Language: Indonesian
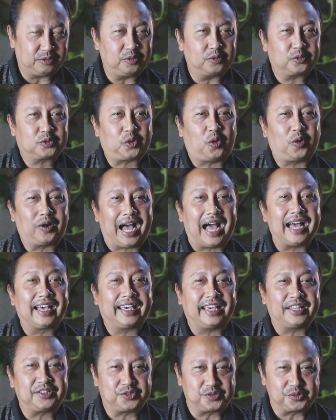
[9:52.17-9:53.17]
itu
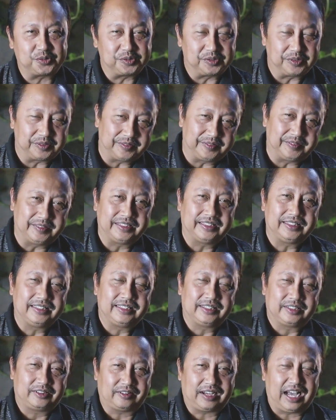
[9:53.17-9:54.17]
tokang keju,
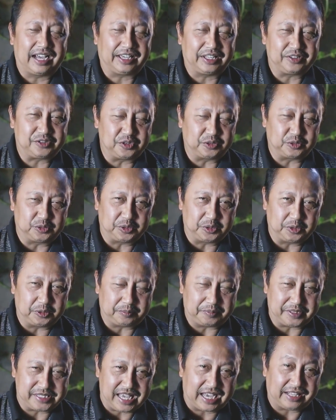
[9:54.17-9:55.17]
Tokang keju itu
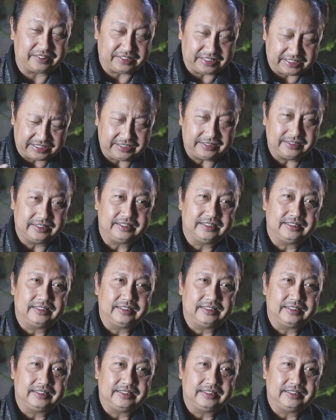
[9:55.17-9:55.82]
penyanyi